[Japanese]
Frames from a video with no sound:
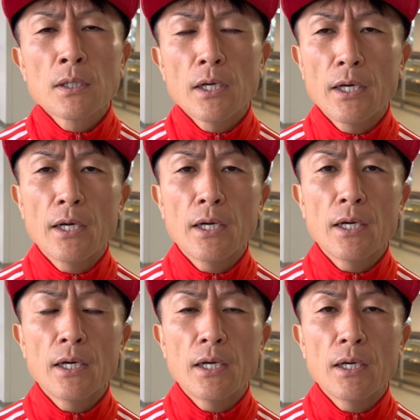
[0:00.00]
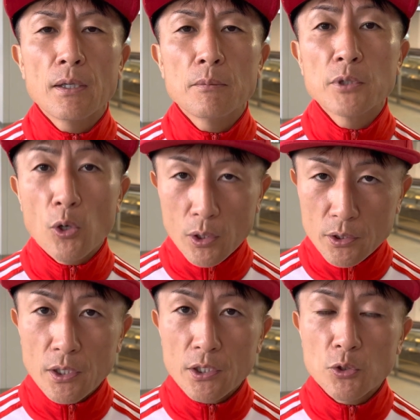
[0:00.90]
えー、胸を張っ
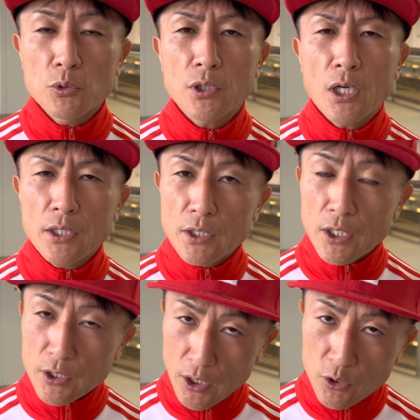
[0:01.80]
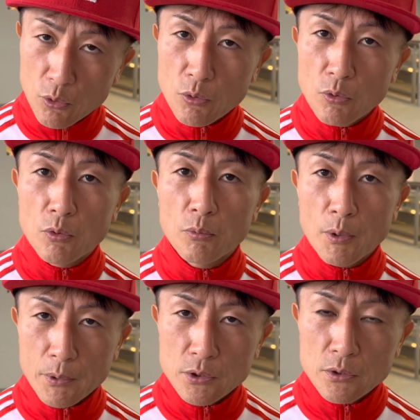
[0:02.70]
て日本に帰ってきたいと思い
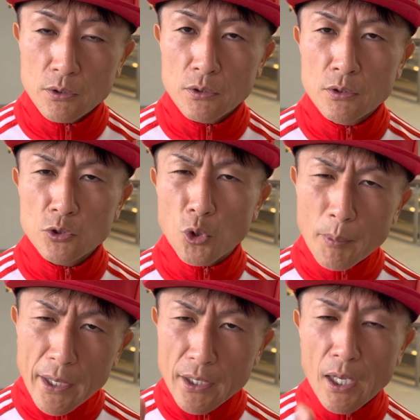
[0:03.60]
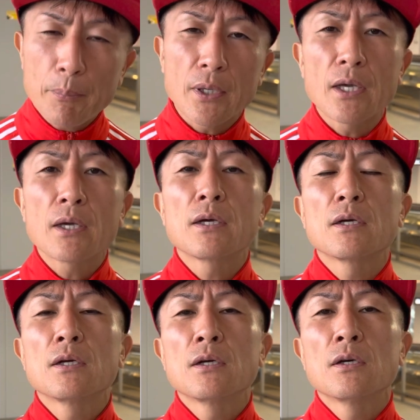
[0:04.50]
ますその前にねやっぱね
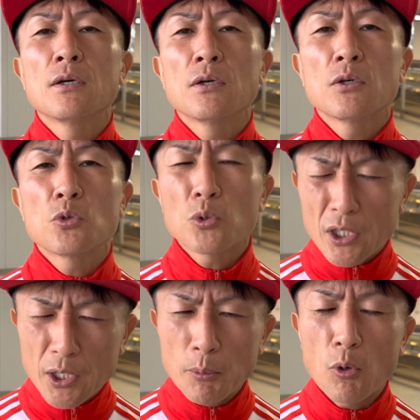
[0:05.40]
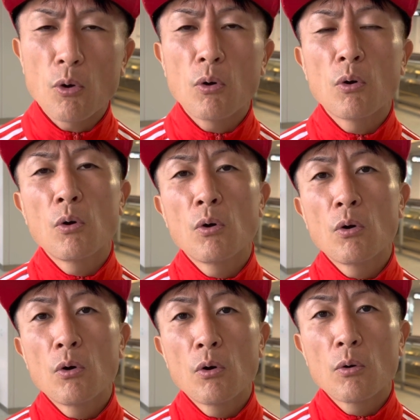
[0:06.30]
どうであっても
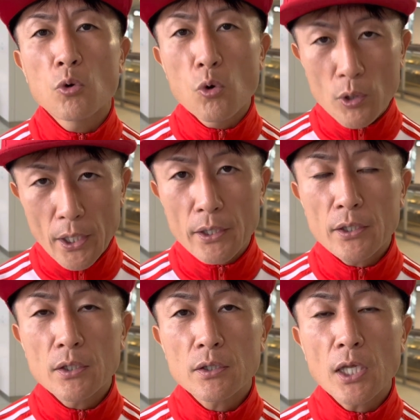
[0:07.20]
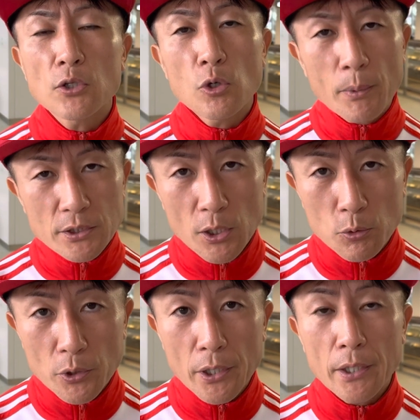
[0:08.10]
今回タイトルマッチな
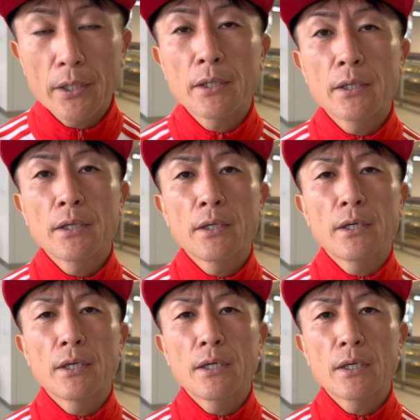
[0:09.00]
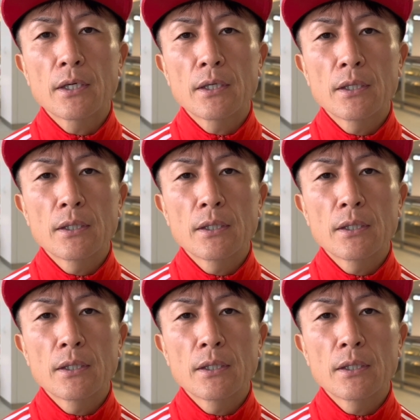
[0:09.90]
ので、えー